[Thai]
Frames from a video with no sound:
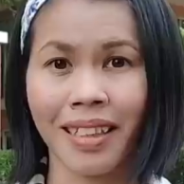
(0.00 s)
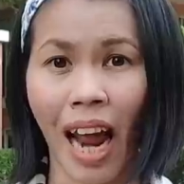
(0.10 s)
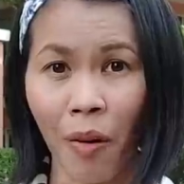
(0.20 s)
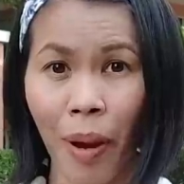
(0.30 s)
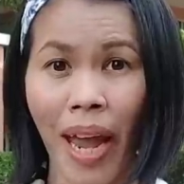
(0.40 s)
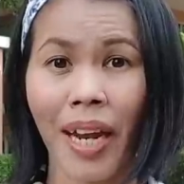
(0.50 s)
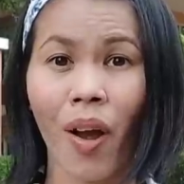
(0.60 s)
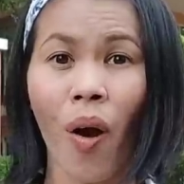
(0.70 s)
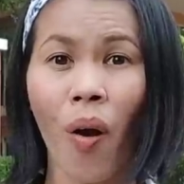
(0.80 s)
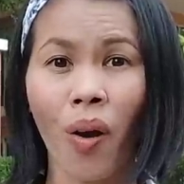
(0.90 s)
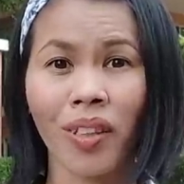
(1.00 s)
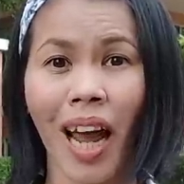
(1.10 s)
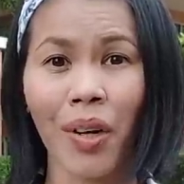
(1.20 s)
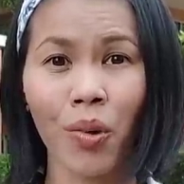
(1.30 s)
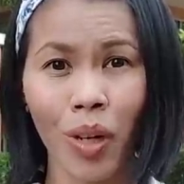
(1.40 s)
ทั้งแพ้ท้อง
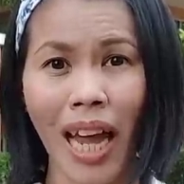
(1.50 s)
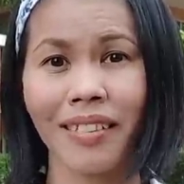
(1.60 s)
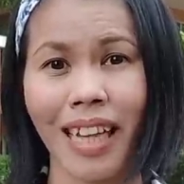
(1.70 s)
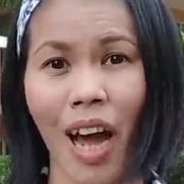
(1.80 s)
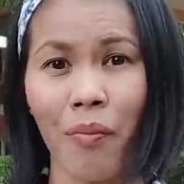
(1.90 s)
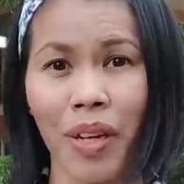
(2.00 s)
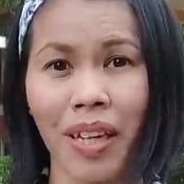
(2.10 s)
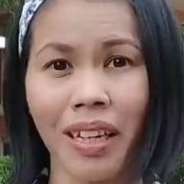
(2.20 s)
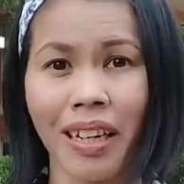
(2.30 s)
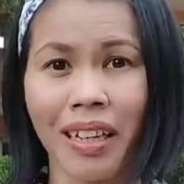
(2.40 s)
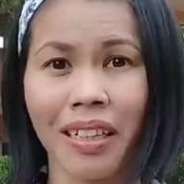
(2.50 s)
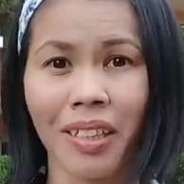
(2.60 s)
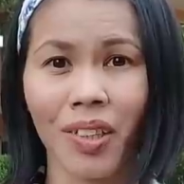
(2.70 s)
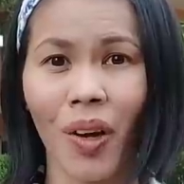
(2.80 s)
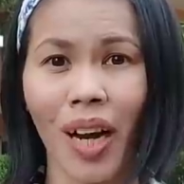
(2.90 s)
ทั้งดูแลสามี คื
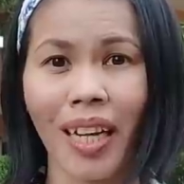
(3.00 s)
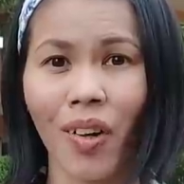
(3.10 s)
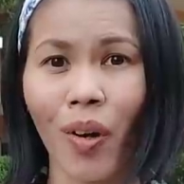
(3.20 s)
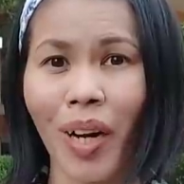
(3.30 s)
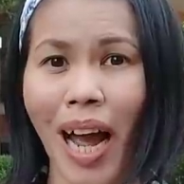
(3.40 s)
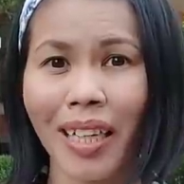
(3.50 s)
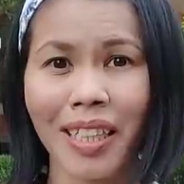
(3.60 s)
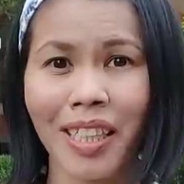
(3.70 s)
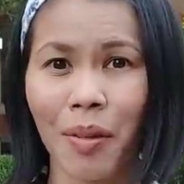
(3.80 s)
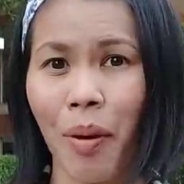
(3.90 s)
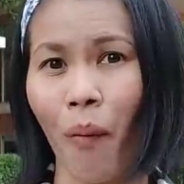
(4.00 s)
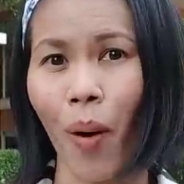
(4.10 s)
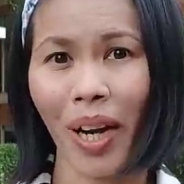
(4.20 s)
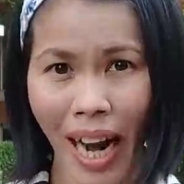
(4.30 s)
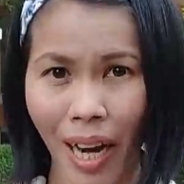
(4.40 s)
อตอนนั้นค่อนข้างที่จะแบบ
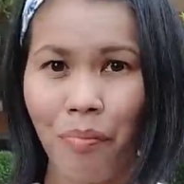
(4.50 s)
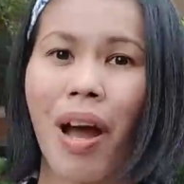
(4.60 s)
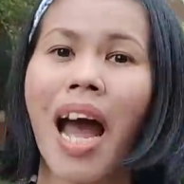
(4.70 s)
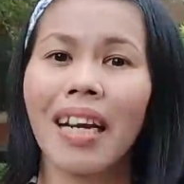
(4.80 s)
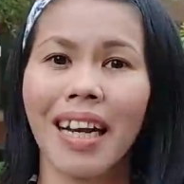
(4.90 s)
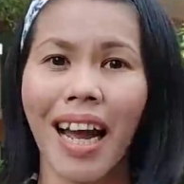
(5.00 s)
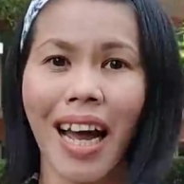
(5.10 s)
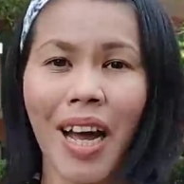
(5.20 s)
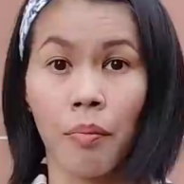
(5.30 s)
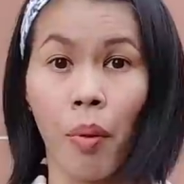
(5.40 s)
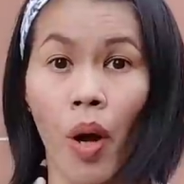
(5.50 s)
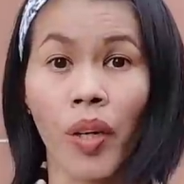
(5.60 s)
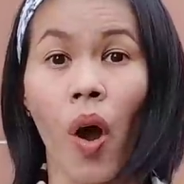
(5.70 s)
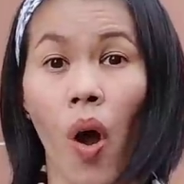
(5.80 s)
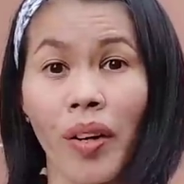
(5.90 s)
ว่าหนักมากนะคะพอ
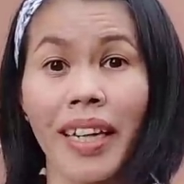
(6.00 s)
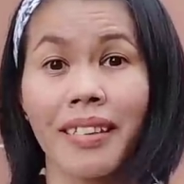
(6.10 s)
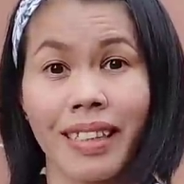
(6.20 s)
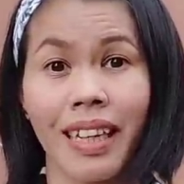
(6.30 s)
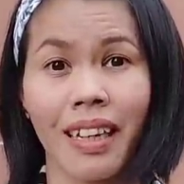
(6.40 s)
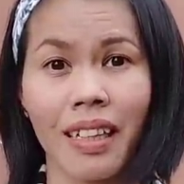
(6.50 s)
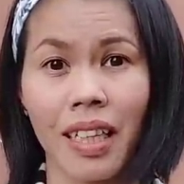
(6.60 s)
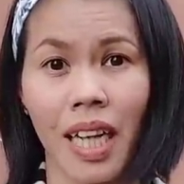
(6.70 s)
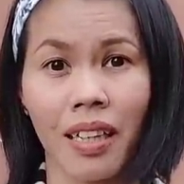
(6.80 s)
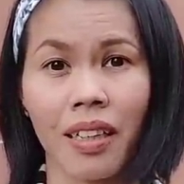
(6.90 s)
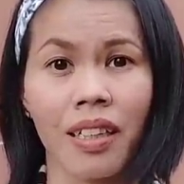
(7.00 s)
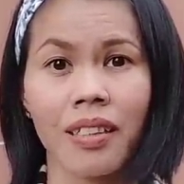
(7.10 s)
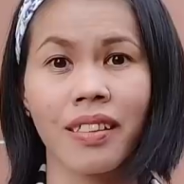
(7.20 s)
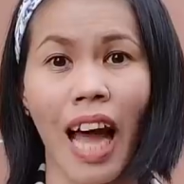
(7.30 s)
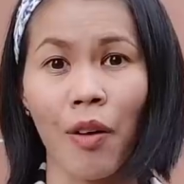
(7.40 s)
ท้องได้ 4 เดือน
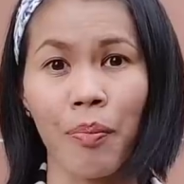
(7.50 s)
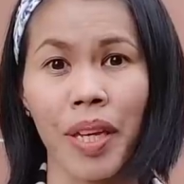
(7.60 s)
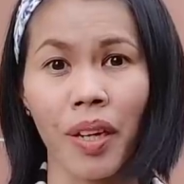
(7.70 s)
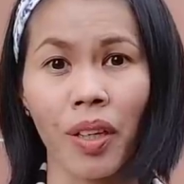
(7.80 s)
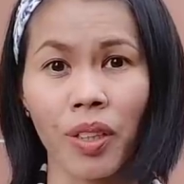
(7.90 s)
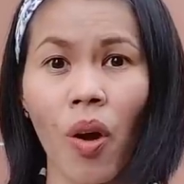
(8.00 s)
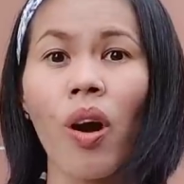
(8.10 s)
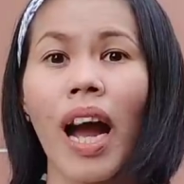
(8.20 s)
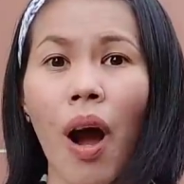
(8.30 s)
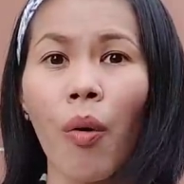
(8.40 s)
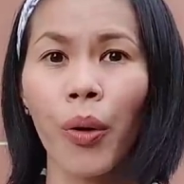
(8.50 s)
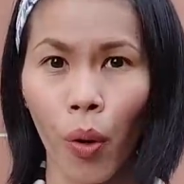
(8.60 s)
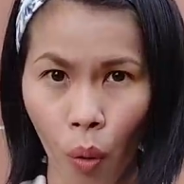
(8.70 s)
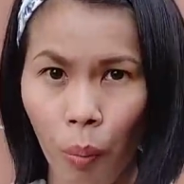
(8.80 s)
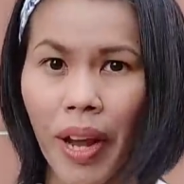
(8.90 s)
สามีก็ต้องเข้าโร
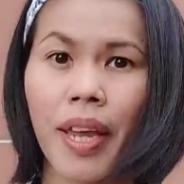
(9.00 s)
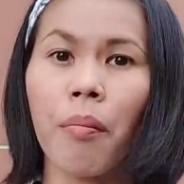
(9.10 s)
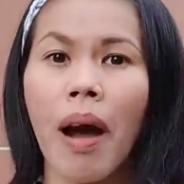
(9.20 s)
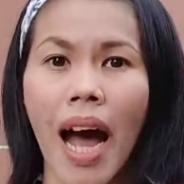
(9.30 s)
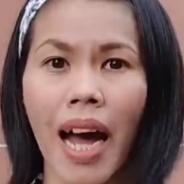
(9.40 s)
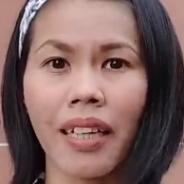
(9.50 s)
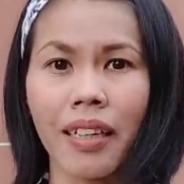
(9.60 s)
งพยาบาล